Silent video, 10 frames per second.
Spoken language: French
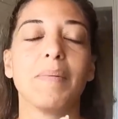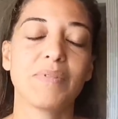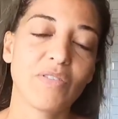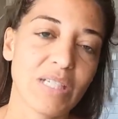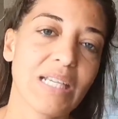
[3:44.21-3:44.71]

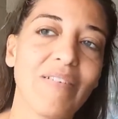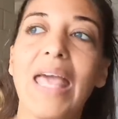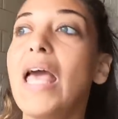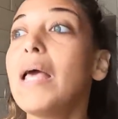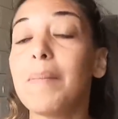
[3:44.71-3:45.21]
même si en vrai je
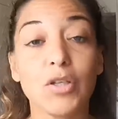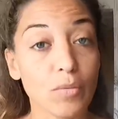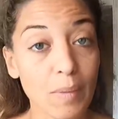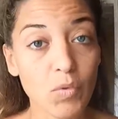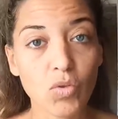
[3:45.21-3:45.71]
travaille. Mais
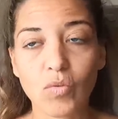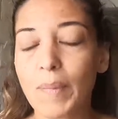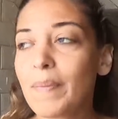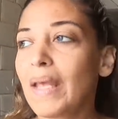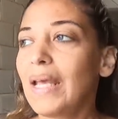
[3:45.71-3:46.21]
je m'amuse, tu vois.